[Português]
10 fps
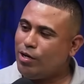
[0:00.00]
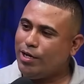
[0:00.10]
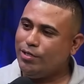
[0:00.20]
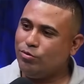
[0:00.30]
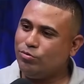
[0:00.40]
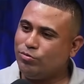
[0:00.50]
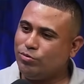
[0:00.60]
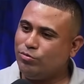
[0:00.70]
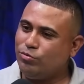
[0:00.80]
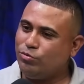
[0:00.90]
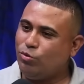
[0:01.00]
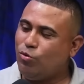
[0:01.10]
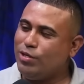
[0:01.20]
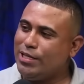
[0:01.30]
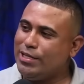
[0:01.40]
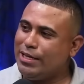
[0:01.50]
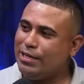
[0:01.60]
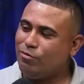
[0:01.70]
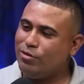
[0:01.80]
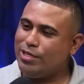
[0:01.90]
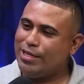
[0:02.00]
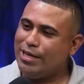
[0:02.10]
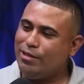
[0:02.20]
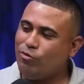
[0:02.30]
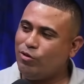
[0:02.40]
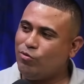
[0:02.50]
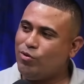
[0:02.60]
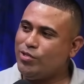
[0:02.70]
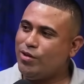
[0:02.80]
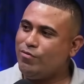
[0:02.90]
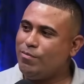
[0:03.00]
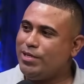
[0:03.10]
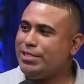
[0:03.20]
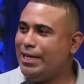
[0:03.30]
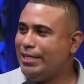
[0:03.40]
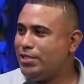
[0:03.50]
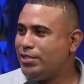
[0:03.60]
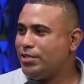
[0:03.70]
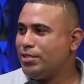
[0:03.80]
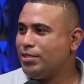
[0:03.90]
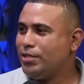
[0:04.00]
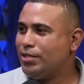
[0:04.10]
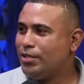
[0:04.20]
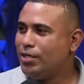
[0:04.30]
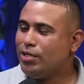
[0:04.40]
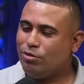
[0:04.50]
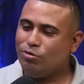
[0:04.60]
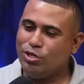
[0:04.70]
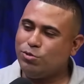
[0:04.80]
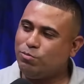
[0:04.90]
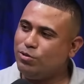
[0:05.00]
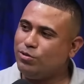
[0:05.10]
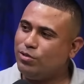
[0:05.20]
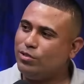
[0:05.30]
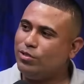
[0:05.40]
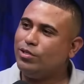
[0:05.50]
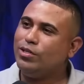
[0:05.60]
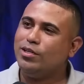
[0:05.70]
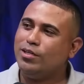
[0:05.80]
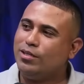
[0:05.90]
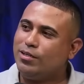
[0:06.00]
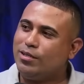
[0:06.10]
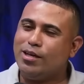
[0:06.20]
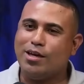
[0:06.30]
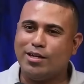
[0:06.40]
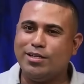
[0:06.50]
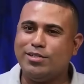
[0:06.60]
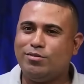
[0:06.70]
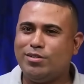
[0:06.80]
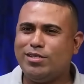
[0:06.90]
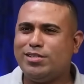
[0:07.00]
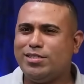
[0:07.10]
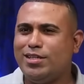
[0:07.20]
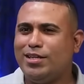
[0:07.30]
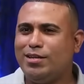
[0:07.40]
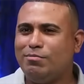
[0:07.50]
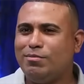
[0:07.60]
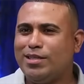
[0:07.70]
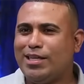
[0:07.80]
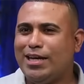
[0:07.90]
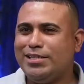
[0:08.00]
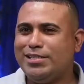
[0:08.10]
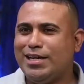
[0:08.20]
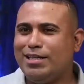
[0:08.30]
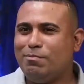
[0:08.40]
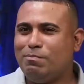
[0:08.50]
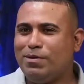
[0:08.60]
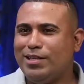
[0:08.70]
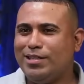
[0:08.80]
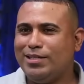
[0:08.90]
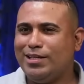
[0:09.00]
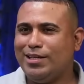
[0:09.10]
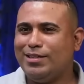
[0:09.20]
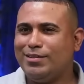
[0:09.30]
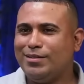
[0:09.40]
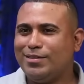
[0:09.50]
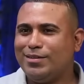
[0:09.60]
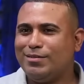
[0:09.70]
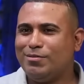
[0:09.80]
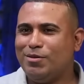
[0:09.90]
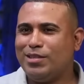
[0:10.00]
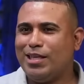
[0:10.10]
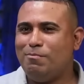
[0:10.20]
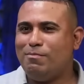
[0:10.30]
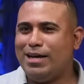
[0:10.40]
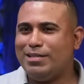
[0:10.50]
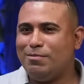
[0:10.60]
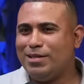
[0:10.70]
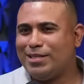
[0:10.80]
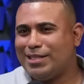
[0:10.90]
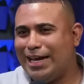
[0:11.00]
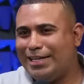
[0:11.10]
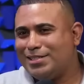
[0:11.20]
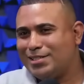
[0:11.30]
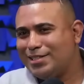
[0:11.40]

Aí eu tô condena condenado a oito anos, nove meses e dez dias. Tu eu já respondo. cumpriu já metade já da pena? Acredito que sim, né? Metade já da pena, né? Até mais da metade.